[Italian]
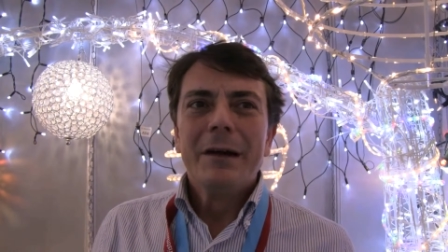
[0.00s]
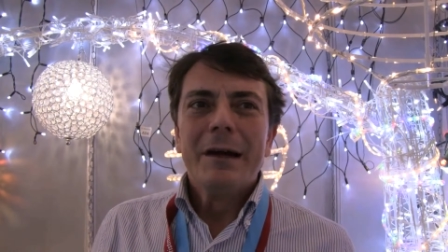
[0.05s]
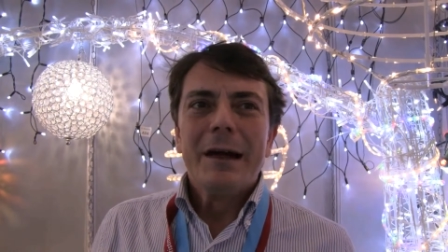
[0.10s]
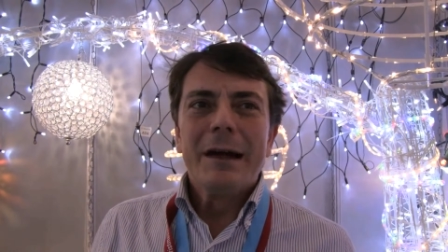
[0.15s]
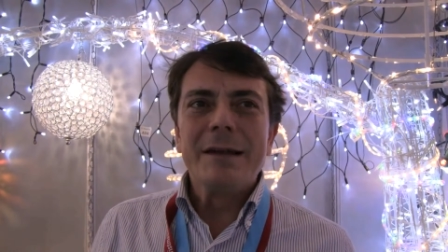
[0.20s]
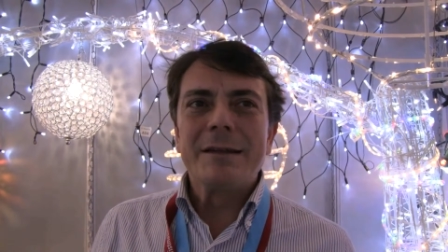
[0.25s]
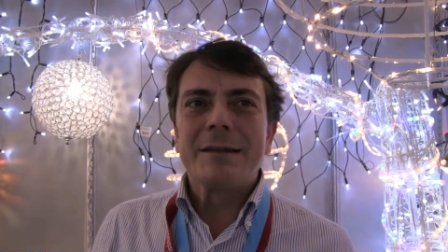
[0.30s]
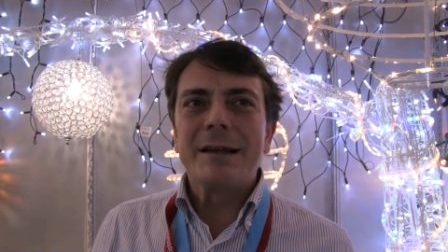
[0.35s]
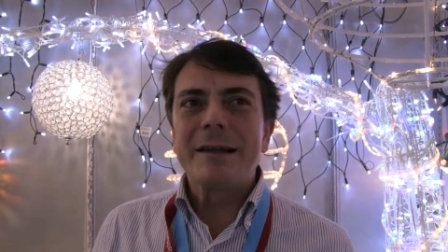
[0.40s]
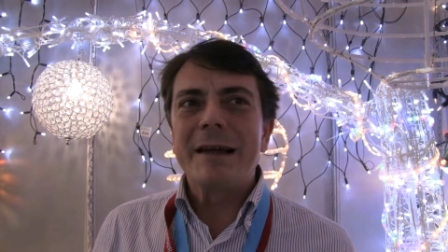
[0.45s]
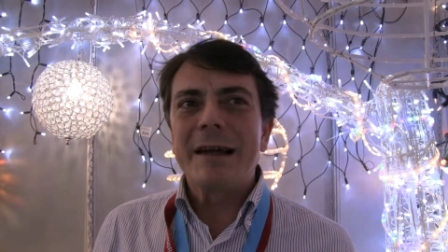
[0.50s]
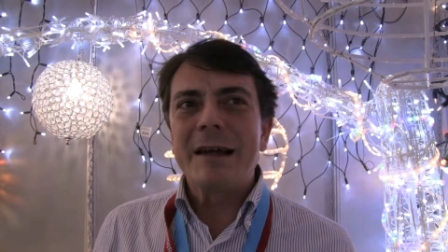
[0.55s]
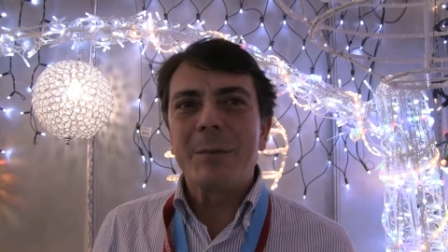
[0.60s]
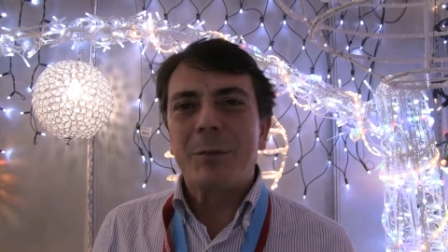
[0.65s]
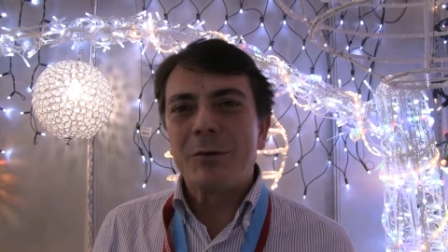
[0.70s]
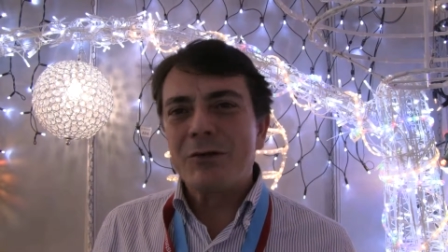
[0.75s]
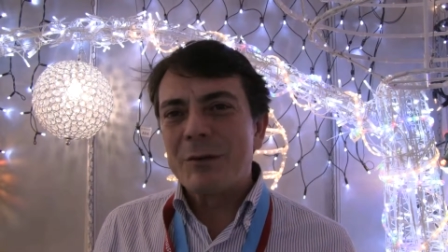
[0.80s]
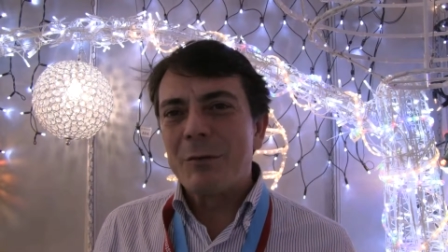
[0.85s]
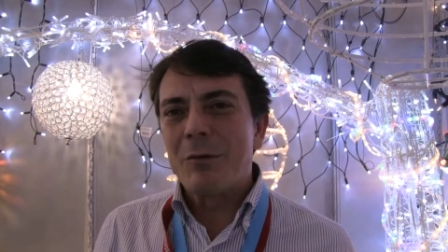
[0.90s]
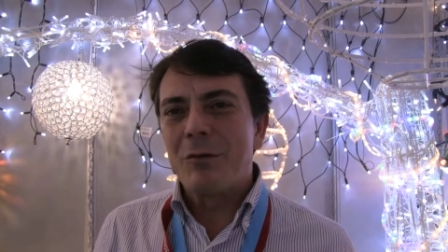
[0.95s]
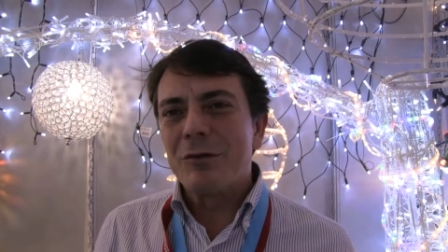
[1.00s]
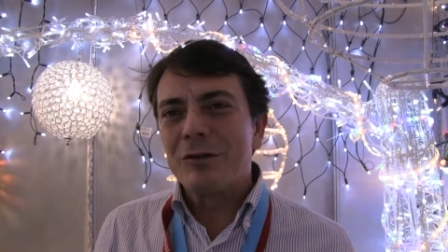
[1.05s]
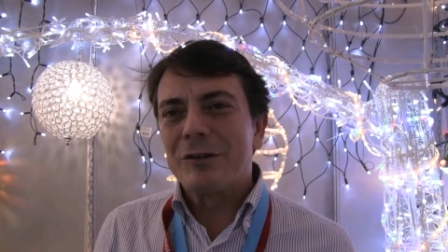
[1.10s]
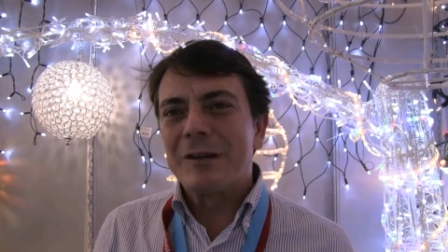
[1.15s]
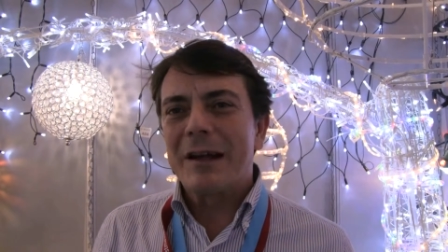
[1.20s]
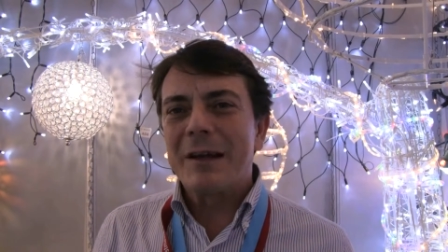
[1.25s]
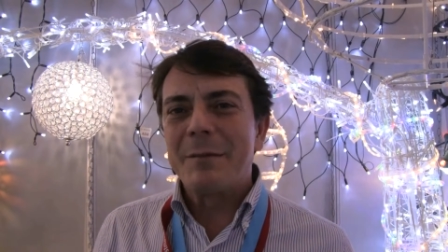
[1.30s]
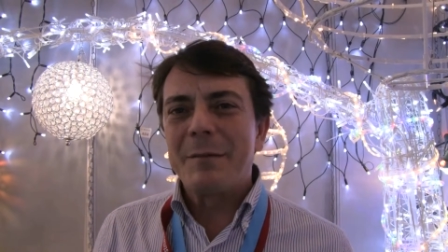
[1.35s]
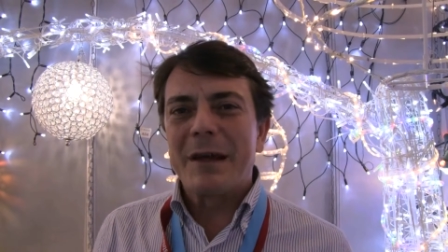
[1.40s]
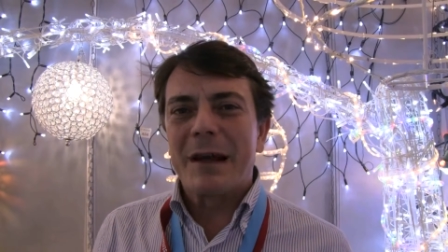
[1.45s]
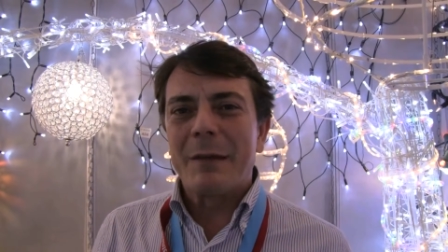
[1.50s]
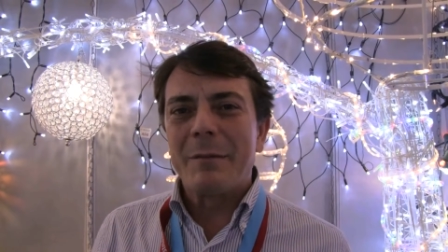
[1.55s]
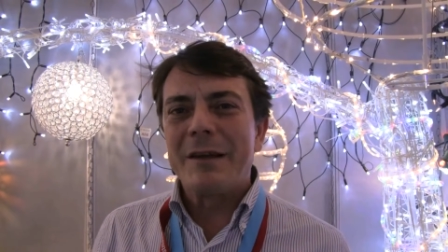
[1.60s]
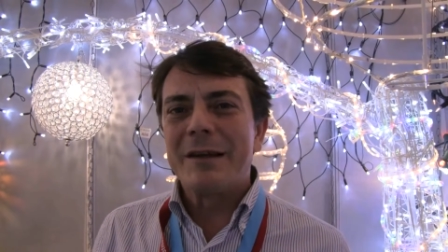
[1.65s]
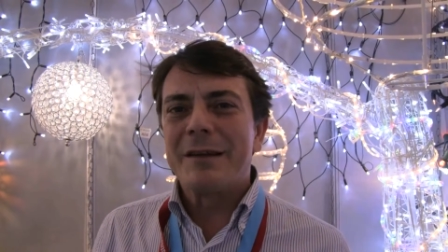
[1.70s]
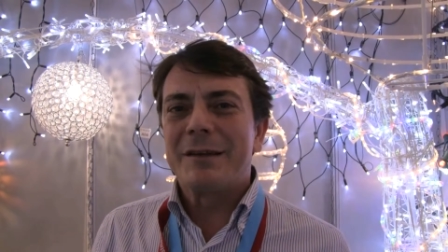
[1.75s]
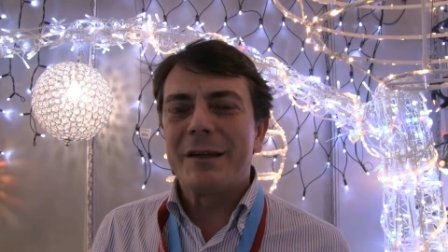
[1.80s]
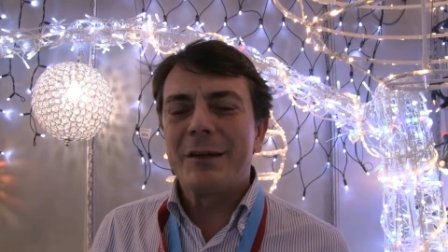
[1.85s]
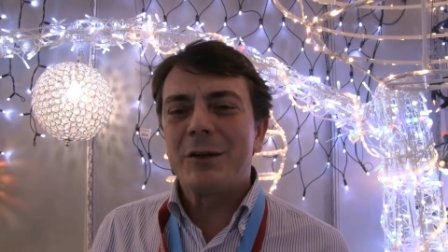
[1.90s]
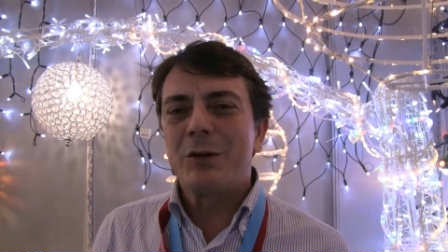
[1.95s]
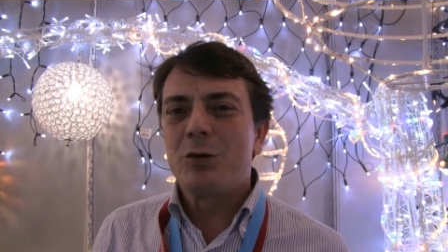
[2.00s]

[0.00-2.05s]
gli italiani possiamo contare meramente